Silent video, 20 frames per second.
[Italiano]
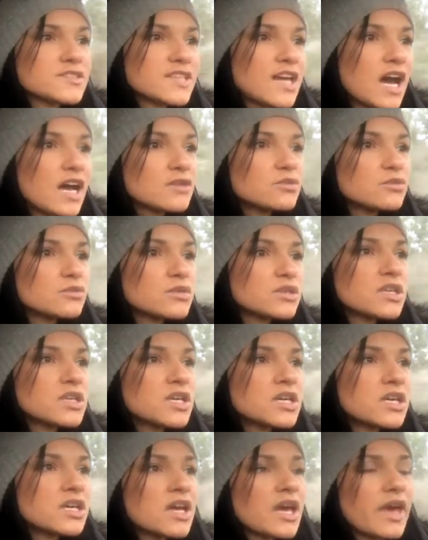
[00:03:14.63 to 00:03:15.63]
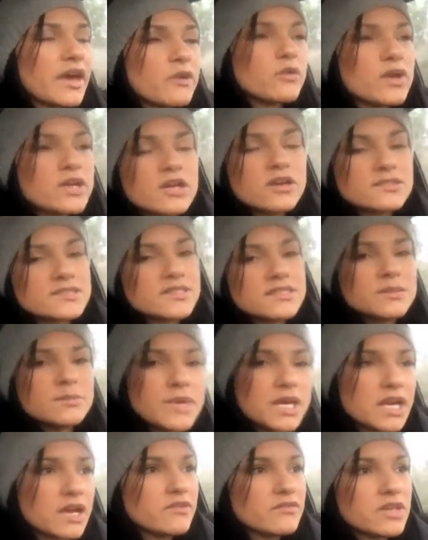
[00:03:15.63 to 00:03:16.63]
Saturn, è qualcosa di
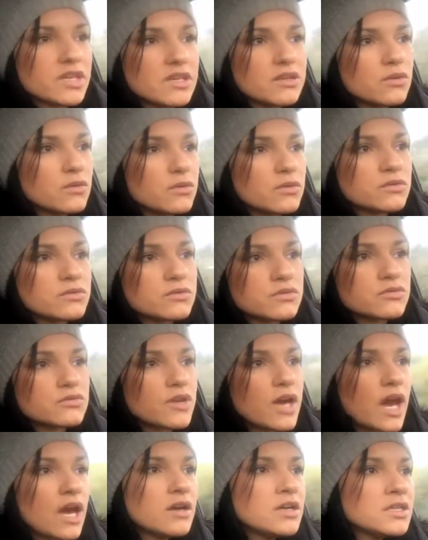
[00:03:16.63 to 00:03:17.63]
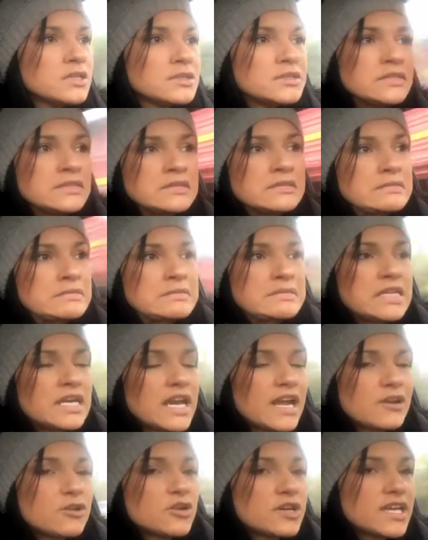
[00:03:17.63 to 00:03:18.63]
meraviglioso, cioè
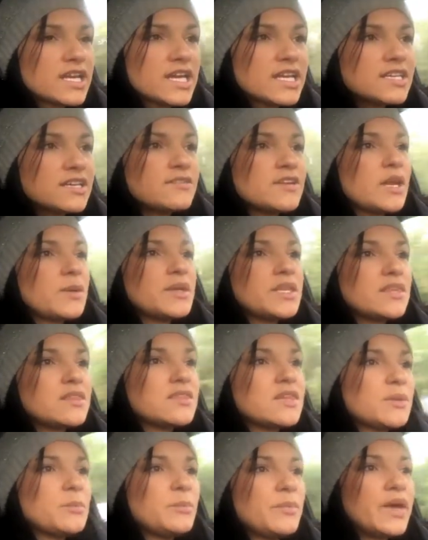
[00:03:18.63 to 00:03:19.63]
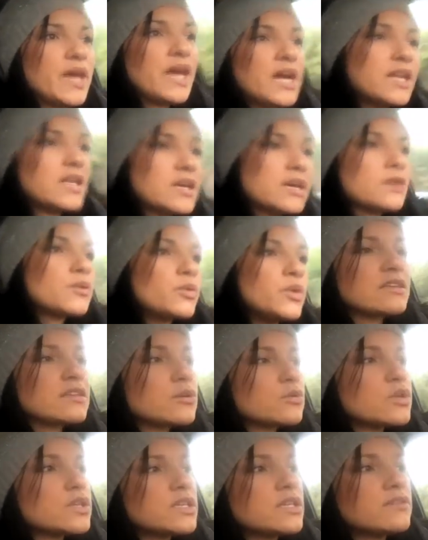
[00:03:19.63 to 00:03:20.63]
l'hanno creata veramente bene
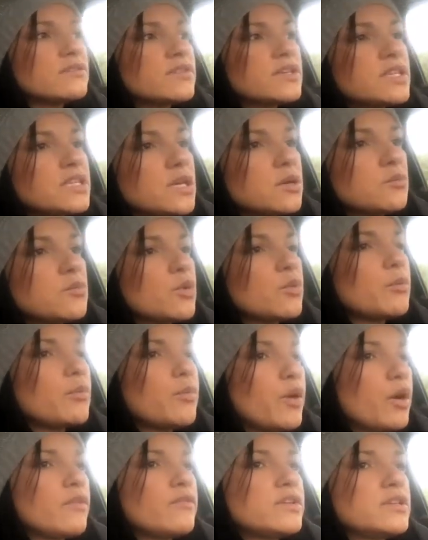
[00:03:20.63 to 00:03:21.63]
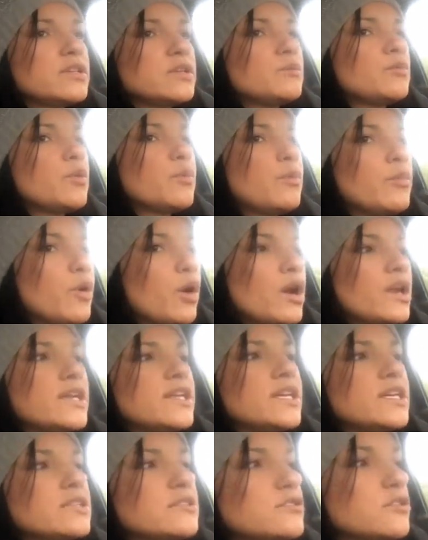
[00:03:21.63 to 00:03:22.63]
quindi vedremo un po' vedremo un po'
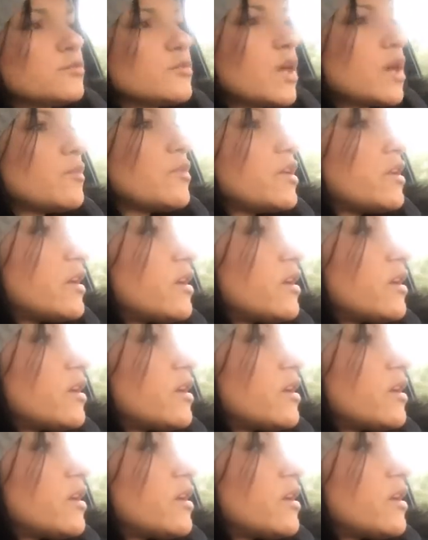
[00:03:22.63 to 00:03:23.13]
all'inizio i miei mi